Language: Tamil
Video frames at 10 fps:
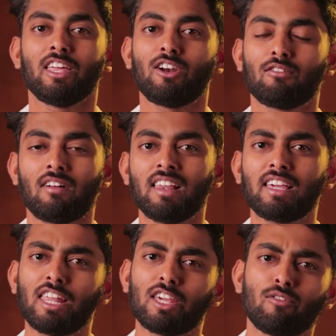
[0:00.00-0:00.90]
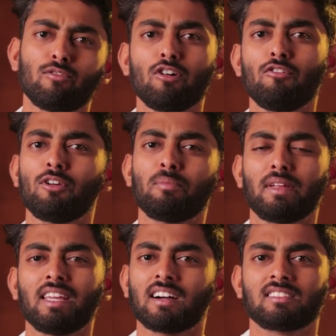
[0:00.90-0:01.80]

என்னோடய வாழ்க்கையில் எவ்வளோ ஒரு பெரிய